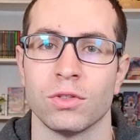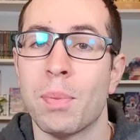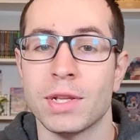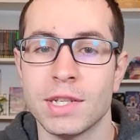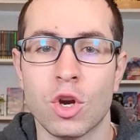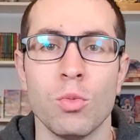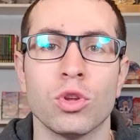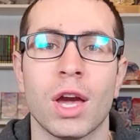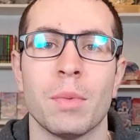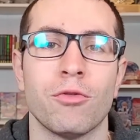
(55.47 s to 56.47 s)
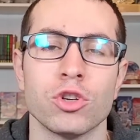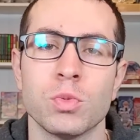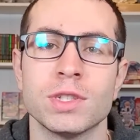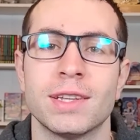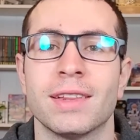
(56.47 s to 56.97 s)
Aplati comme une crêpe, et
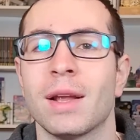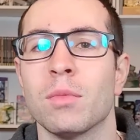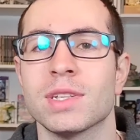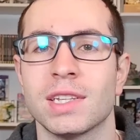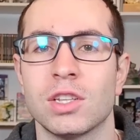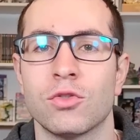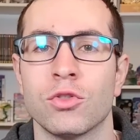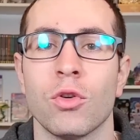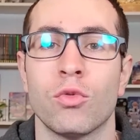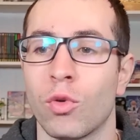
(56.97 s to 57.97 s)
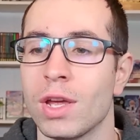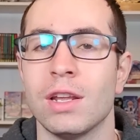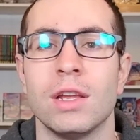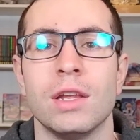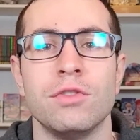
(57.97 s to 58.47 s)
franchement c'était tellement satisfaisant, vous voyez
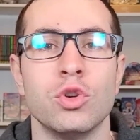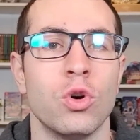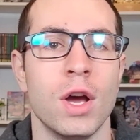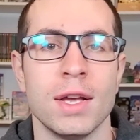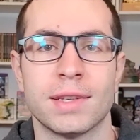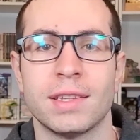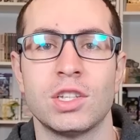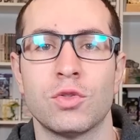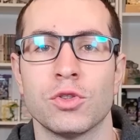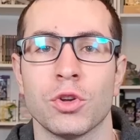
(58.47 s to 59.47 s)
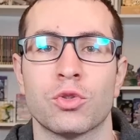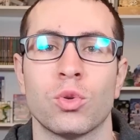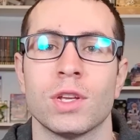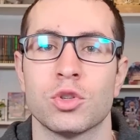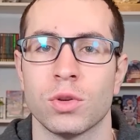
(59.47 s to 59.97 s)
les, vidéos satisfaisantes
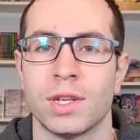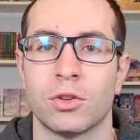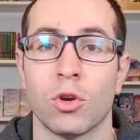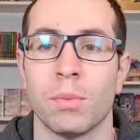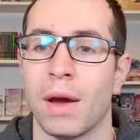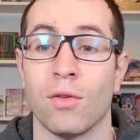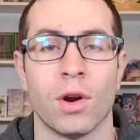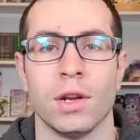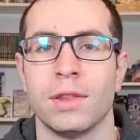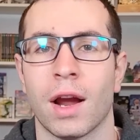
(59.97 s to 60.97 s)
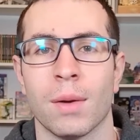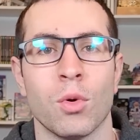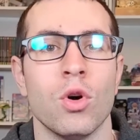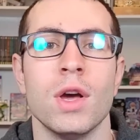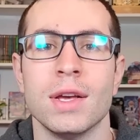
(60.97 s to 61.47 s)
qu'on a sur TikTok, bah voilà,
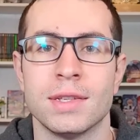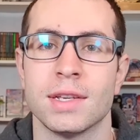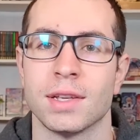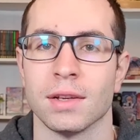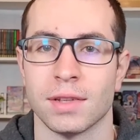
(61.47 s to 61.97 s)
littéralement c'est ça,